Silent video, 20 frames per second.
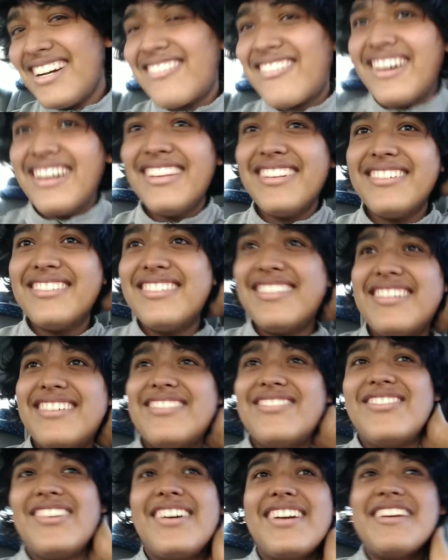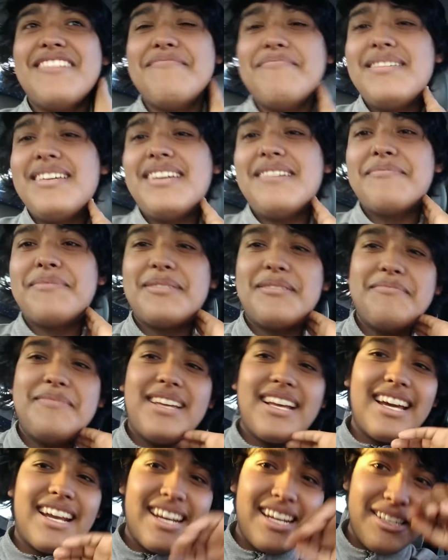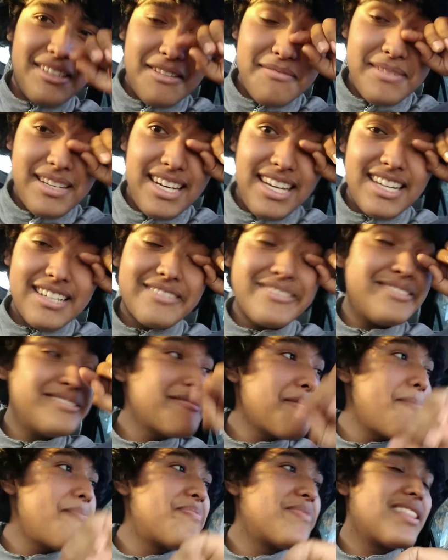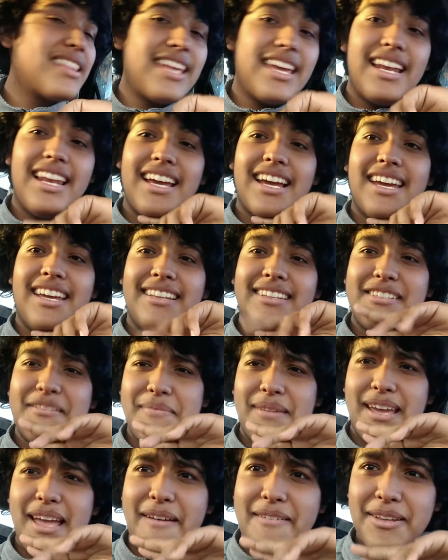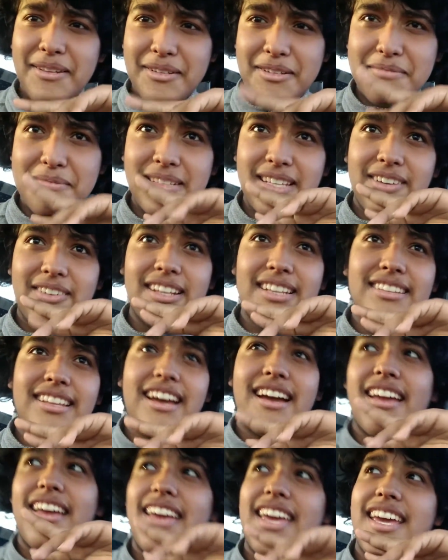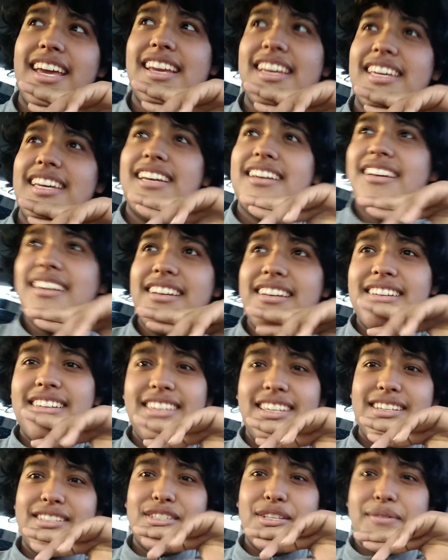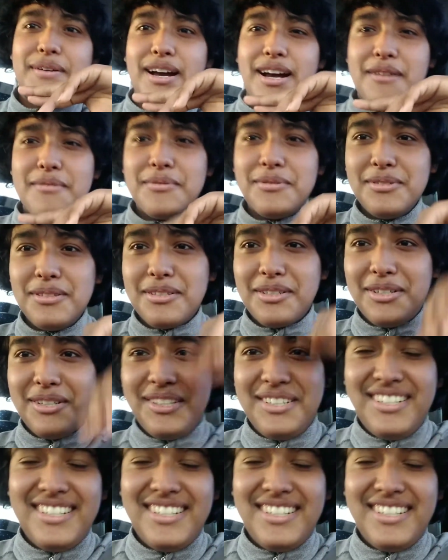Cuando me en mi, pues, en mi carrita, en mi Lincoln, de ahí la gente se me queda viendo como de, what the heck ¿y este vagabundo?